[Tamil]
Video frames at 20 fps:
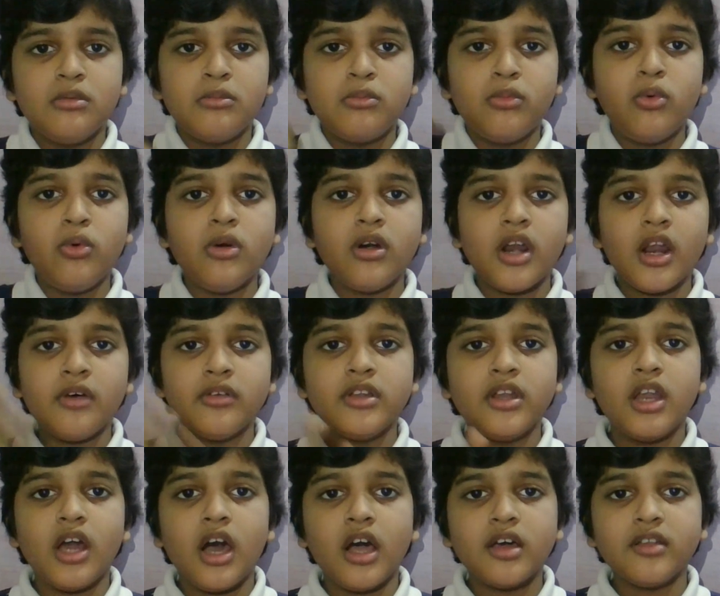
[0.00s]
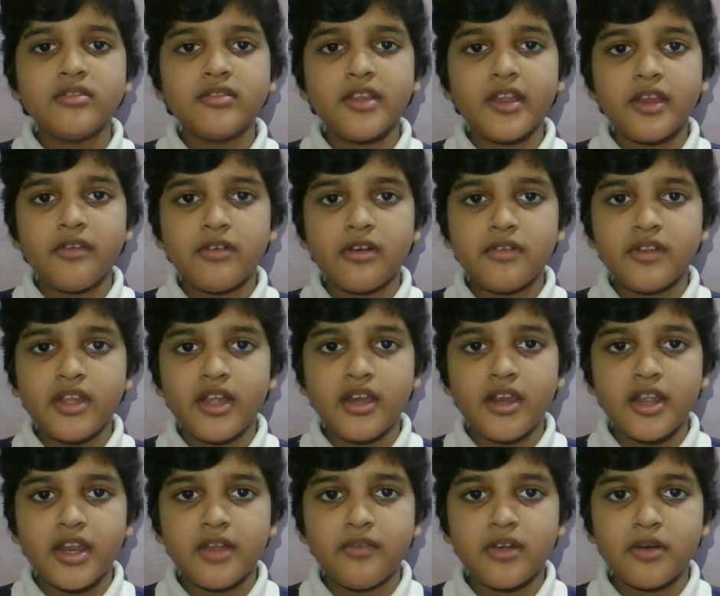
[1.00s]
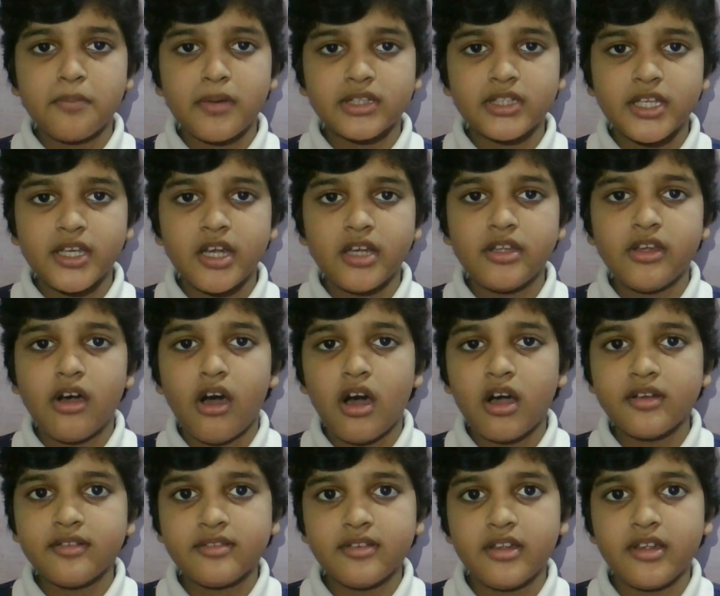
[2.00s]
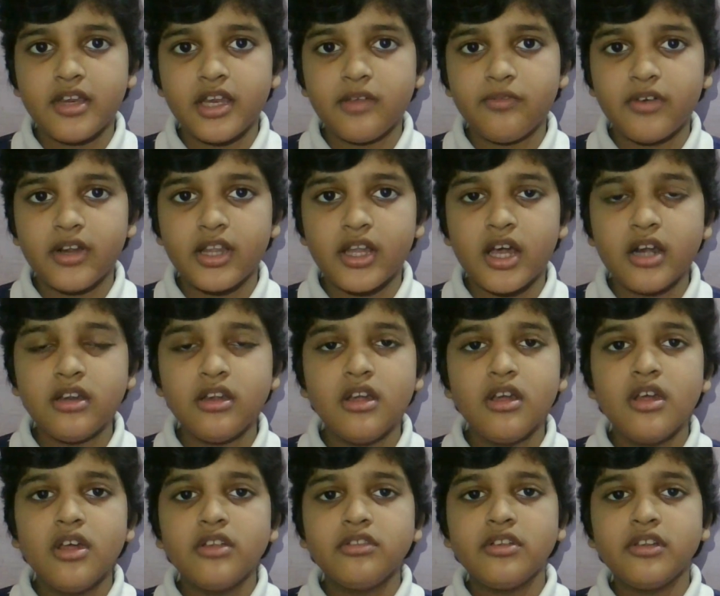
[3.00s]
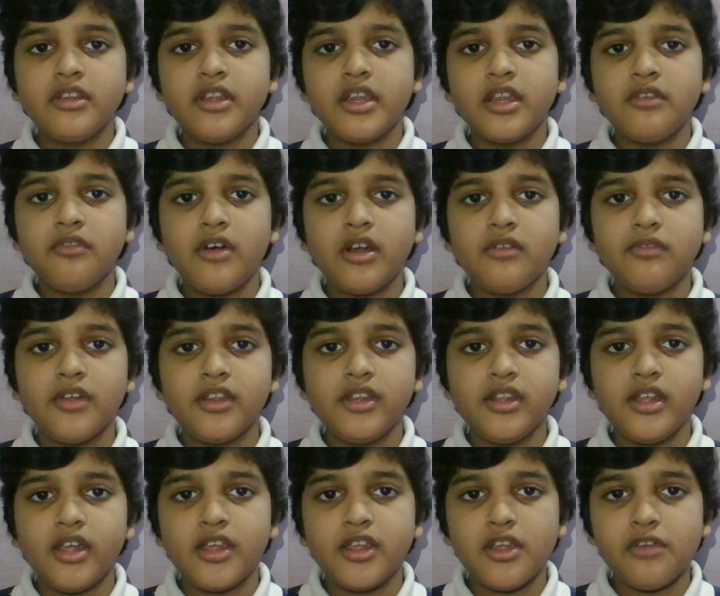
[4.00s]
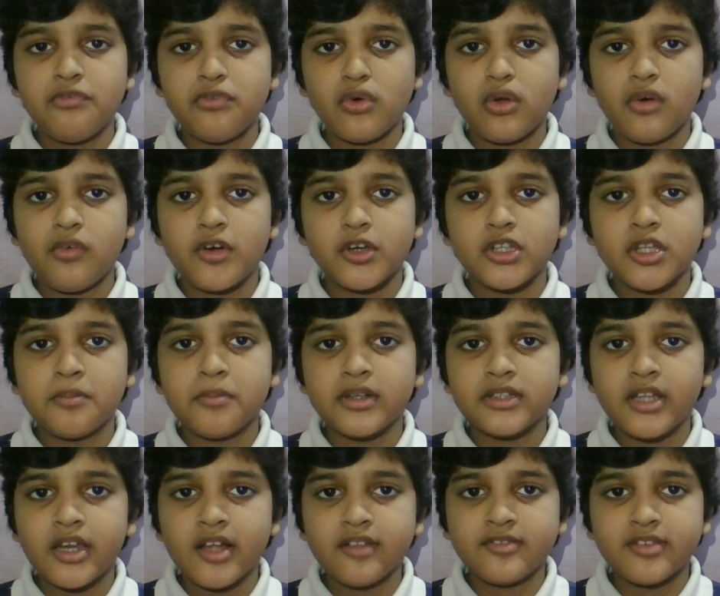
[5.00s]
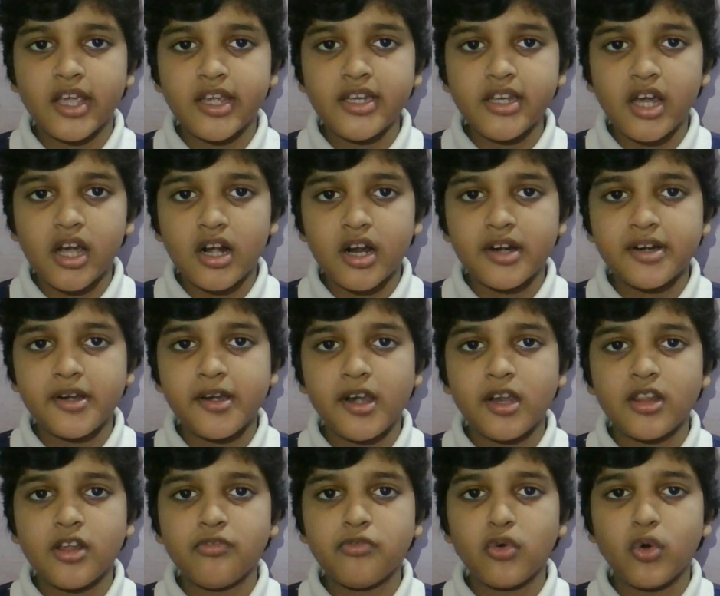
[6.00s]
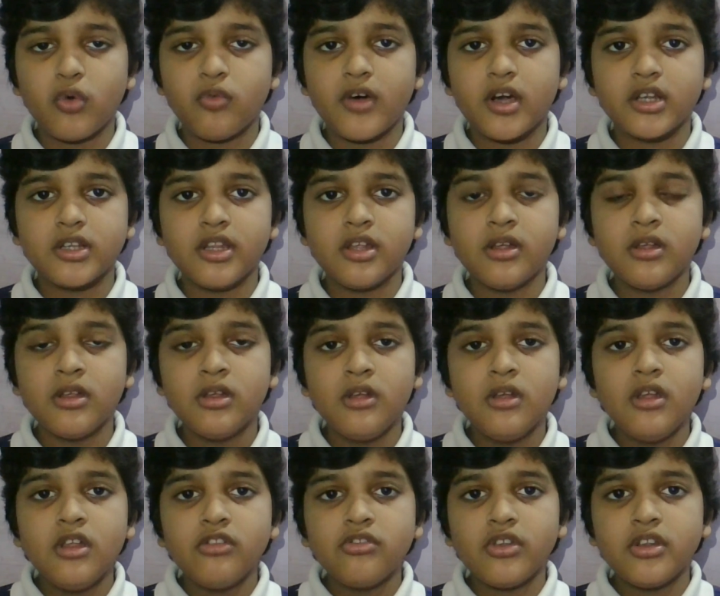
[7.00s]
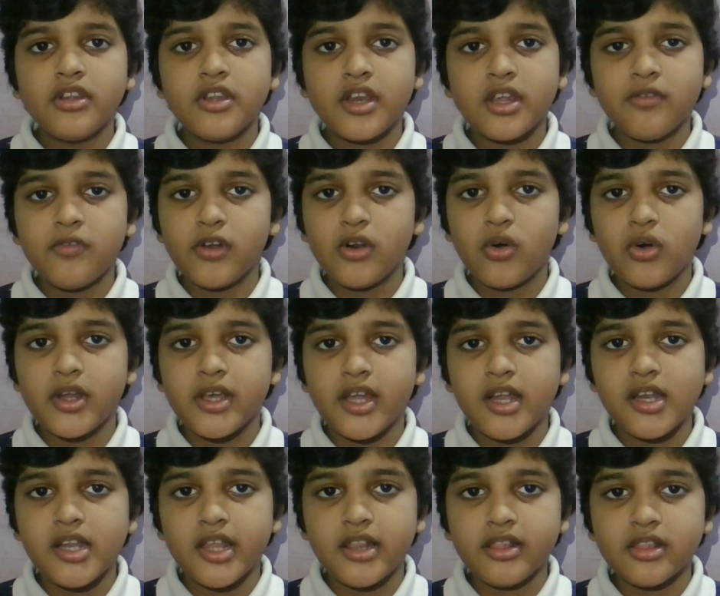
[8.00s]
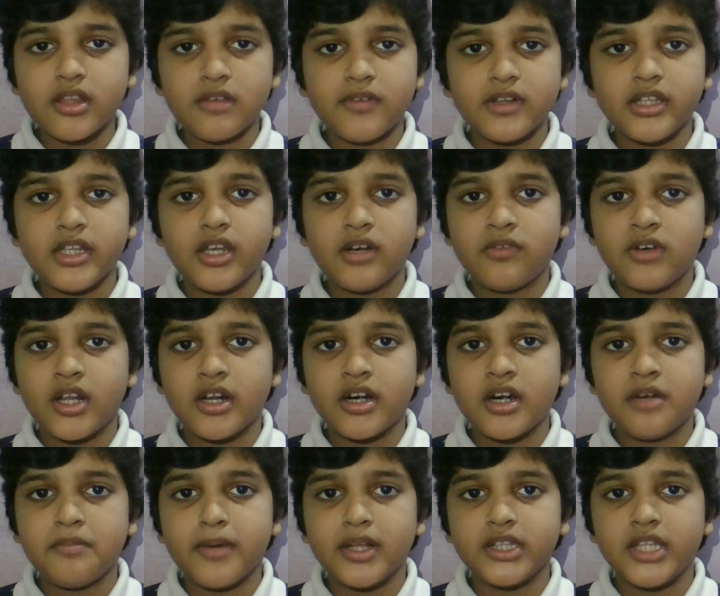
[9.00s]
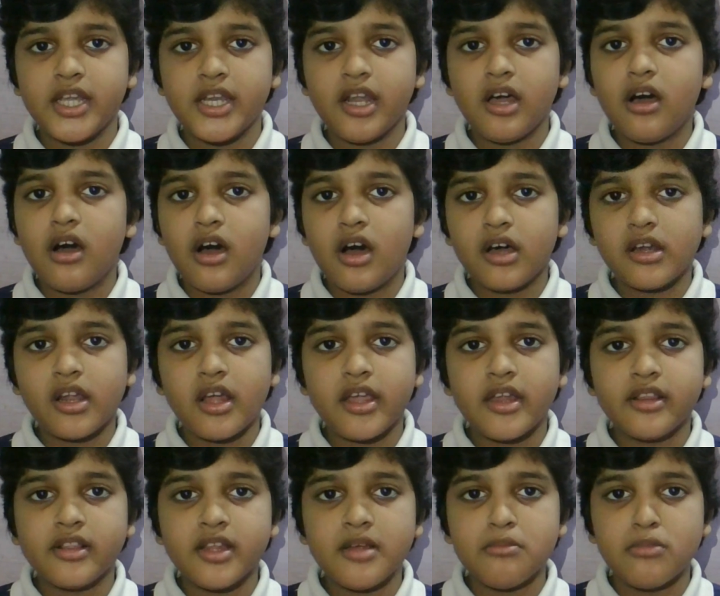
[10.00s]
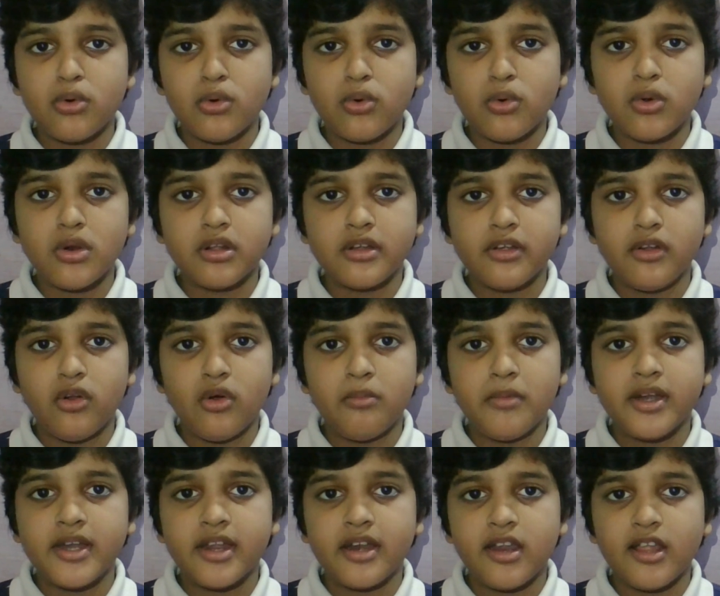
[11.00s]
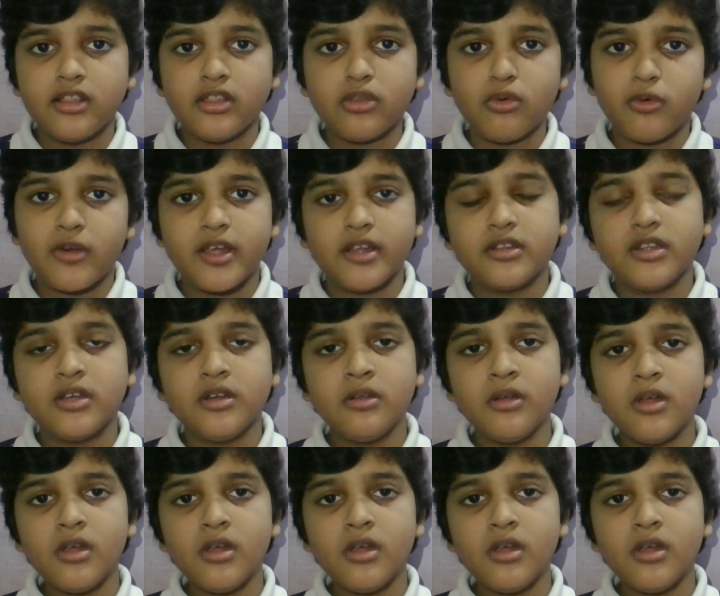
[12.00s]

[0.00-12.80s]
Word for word: மூன்றாவது லாங்கஸ்ட் ரிவர் வந்து என்ன ரிவர் பார்த்தீங்கன்னா யாங்ஷி ரிவர் தான் ஸோ இந்த ரிவர் வந்து எங்கே ஃப்ளோ ஆகுதுன்னு பார்த்தீங்கன்னா சைனா கண்ட்ரியில் தான் ஃப்ளோ ஆகுது ஸோ இந்த ரிவரோடைய லென்த் வந்து எவ்வளோ இருக்குன்னு பார்த்தீங்கன்னா ஆறாயிரத்தி முந்நூறு கிலோமீட்டர் லென்த் உடையது